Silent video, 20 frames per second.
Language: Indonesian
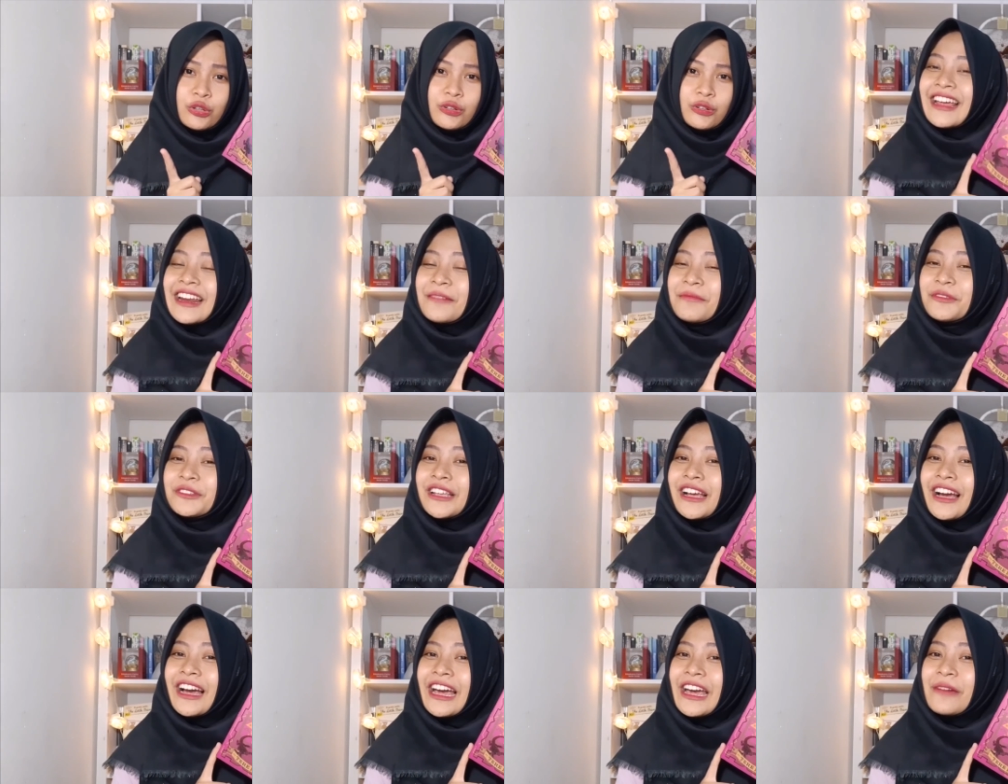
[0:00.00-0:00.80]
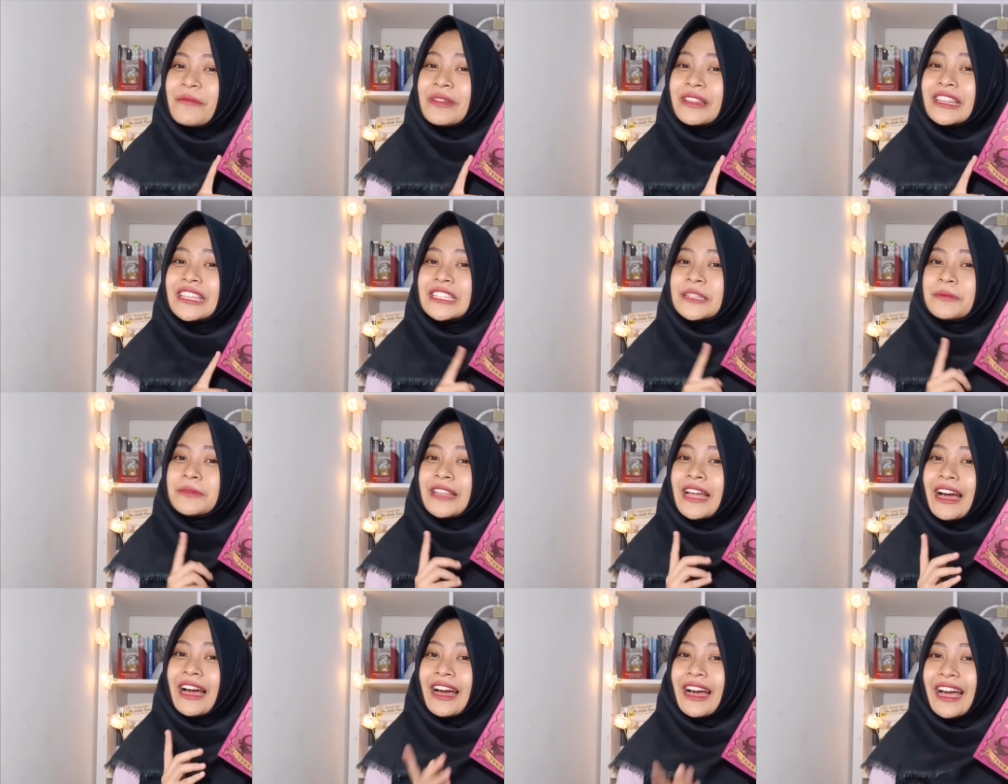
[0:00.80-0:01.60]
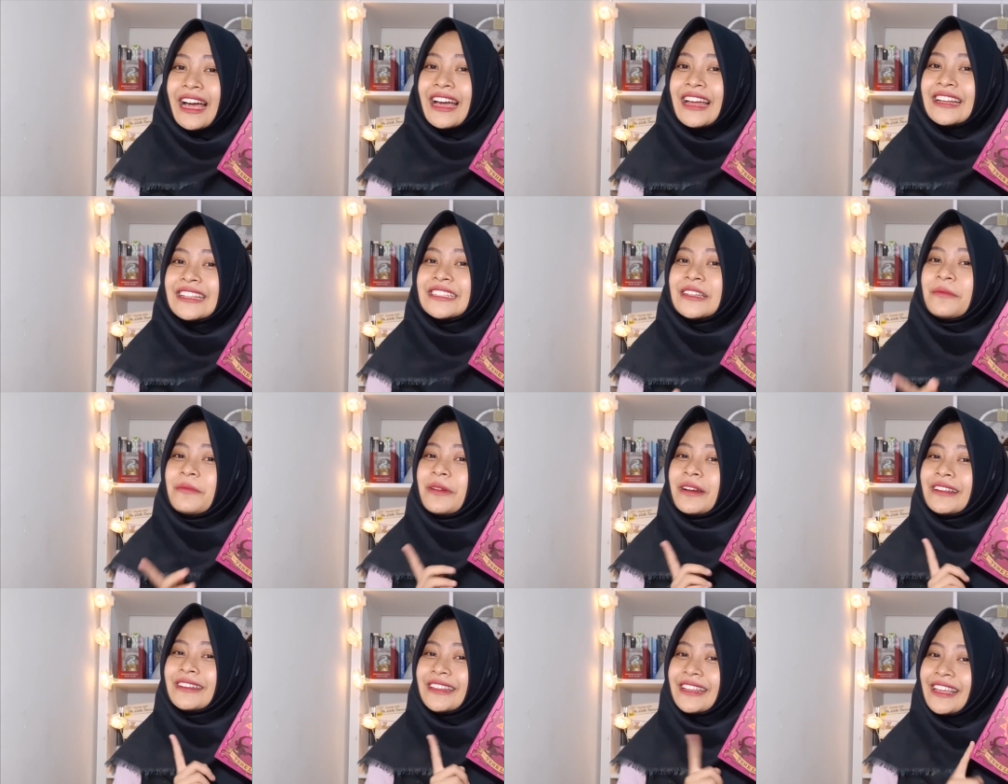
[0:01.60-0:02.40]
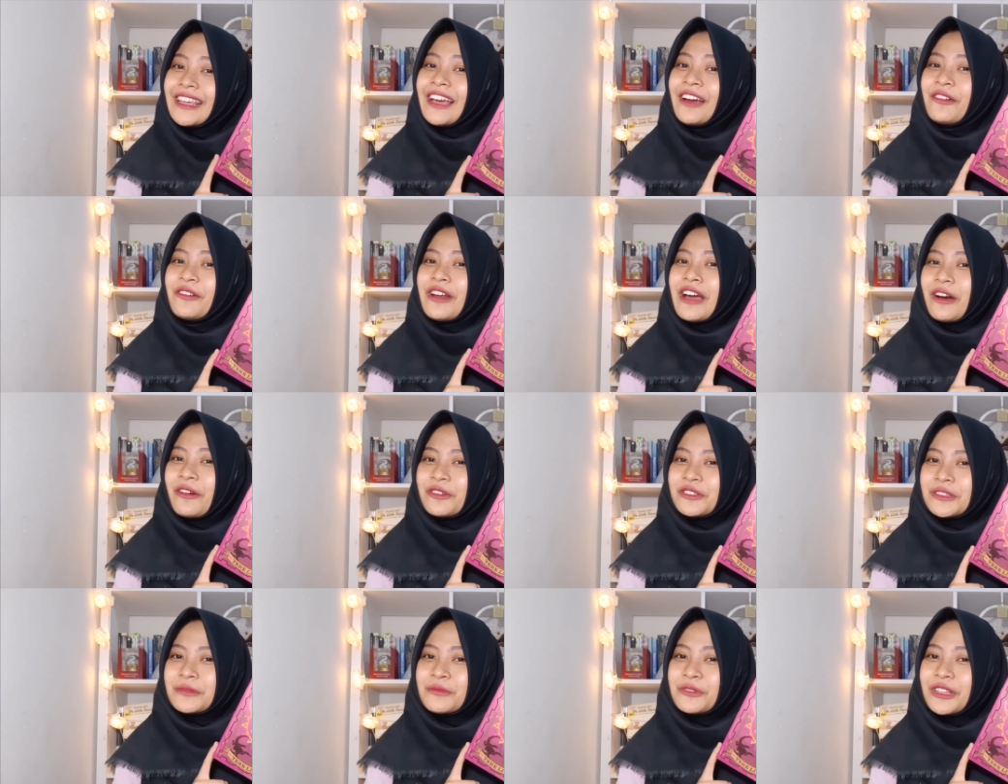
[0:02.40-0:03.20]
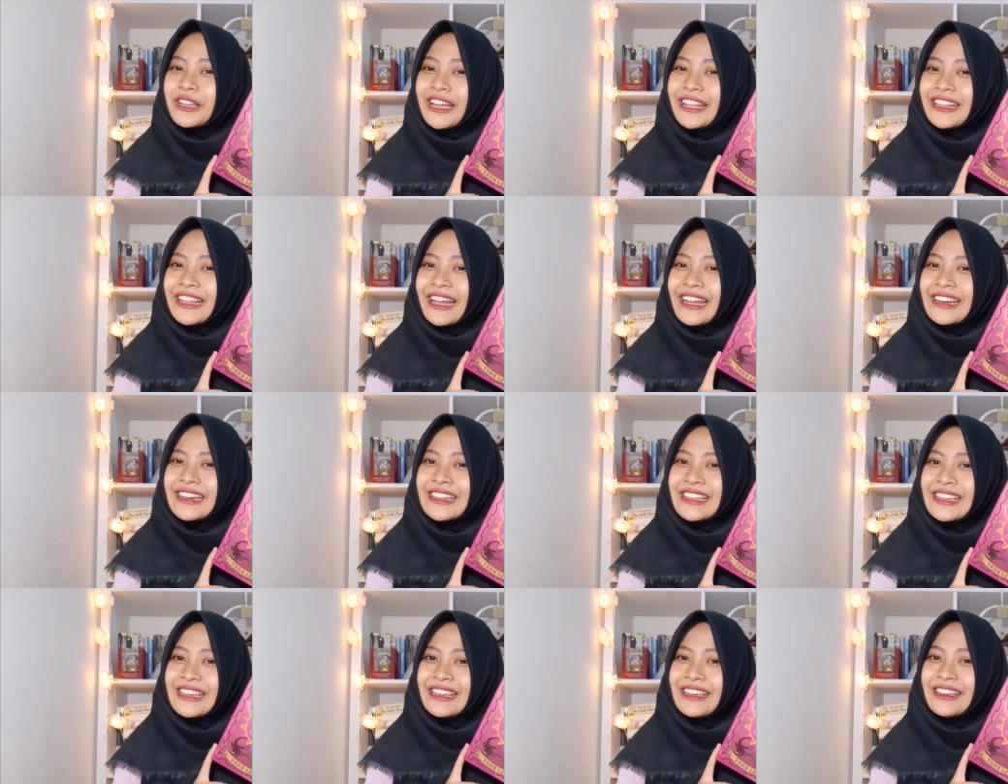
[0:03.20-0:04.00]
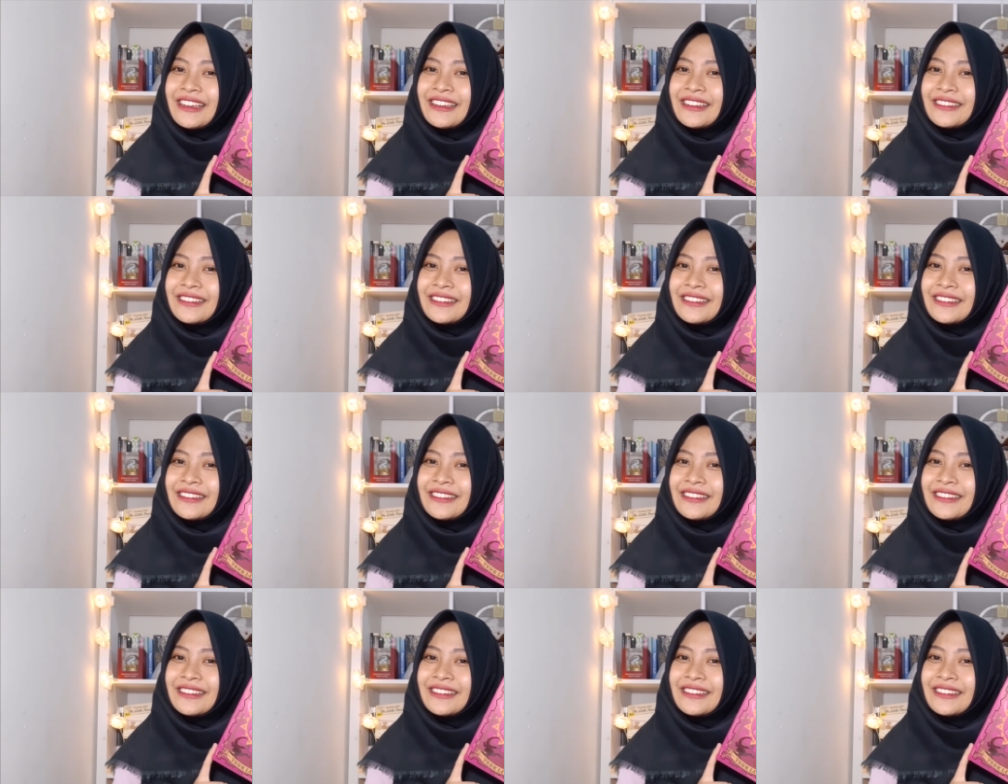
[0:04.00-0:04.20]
dan pusaka hebat diciptakan seperti yang udah aku sebutkan tadi.